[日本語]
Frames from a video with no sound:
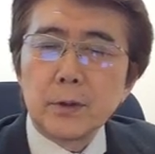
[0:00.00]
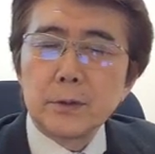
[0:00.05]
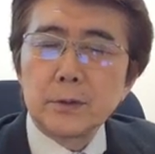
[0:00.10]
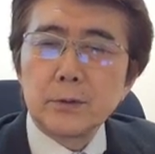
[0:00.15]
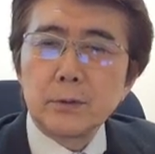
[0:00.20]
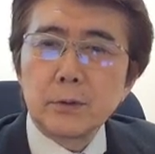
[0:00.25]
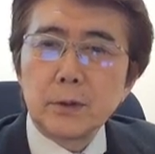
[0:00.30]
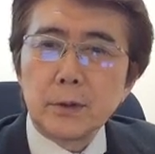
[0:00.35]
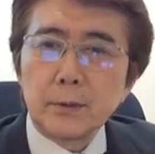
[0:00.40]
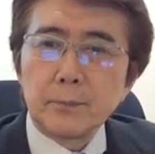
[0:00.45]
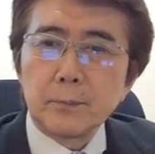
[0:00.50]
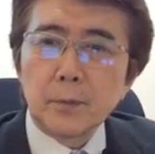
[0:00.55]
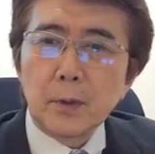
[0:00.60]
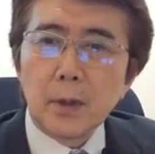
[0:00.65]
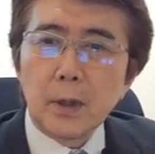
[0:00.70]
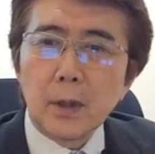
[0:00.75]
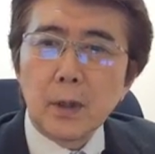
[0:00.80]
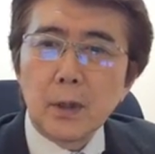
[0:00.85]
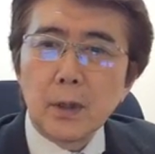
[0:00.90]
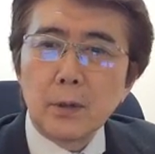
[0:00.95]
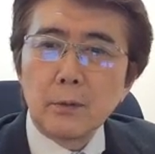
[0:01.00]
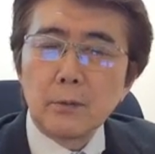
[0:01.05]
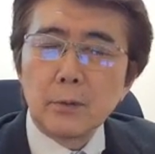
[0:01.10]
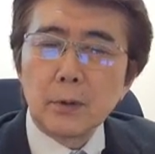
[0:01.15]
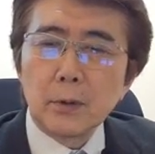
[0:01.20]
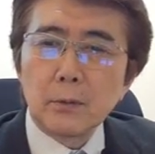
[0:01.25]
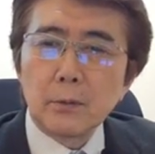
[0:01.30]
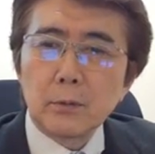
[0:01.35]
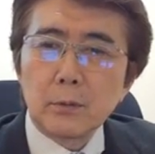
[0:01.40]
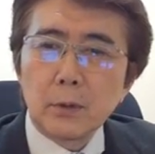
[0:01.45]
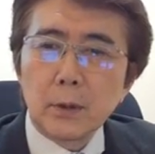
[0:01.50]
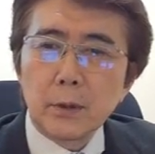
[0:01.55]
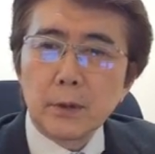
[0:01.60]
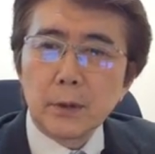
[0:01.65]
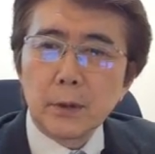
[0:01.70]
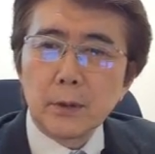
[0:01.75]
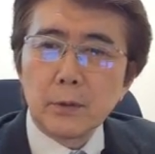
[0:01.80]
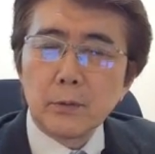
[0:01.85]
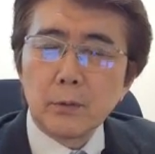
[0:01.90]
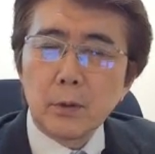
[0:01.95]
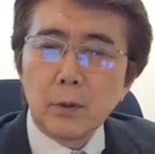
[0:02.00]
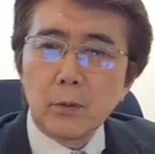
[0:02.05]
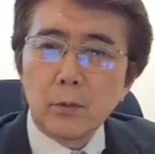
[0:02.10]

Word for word: 一度に、いろんなことができる